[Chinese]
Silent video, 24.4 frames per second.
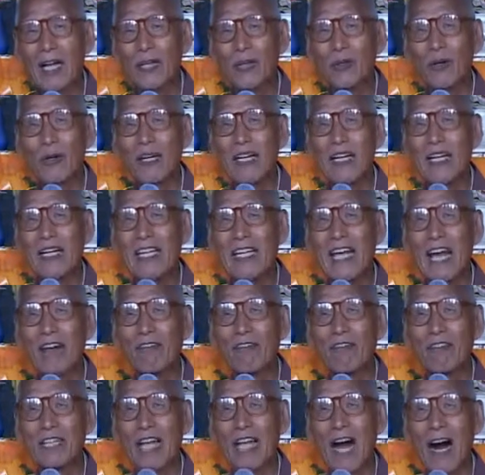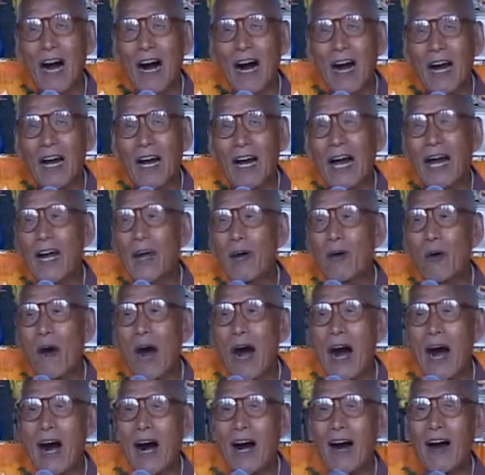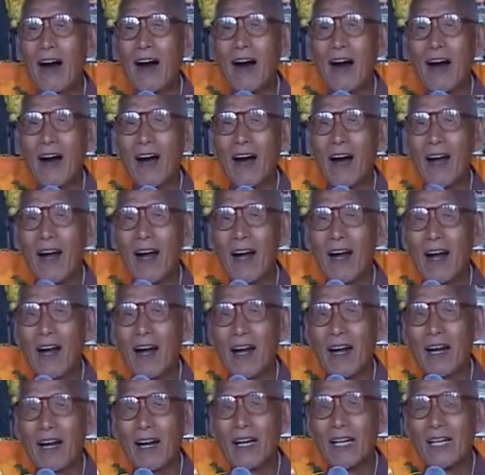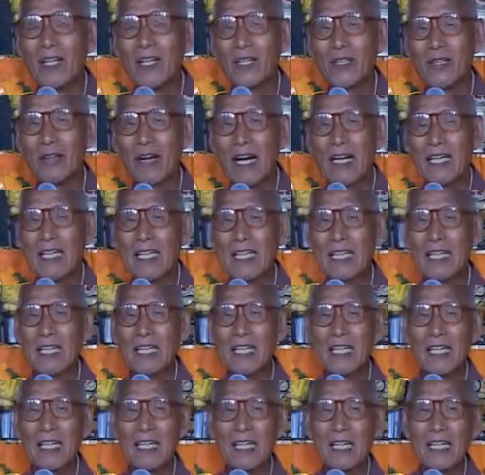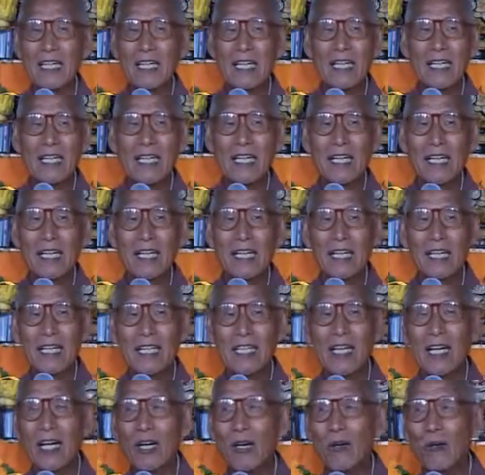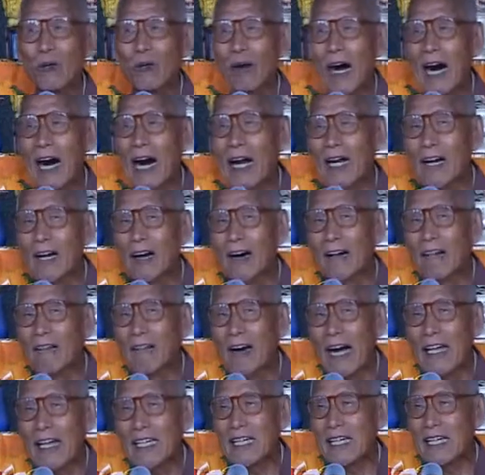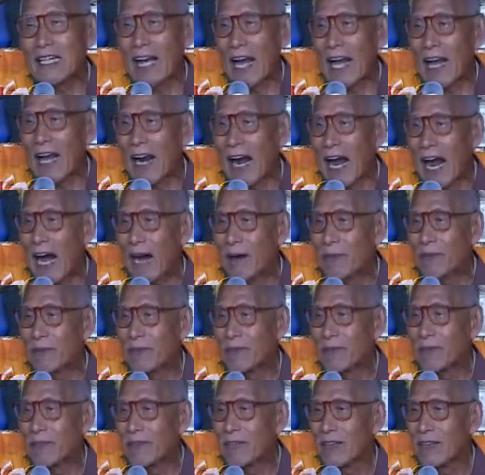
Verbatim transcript: 港东林念佛堂开光，说是英光老法师来了，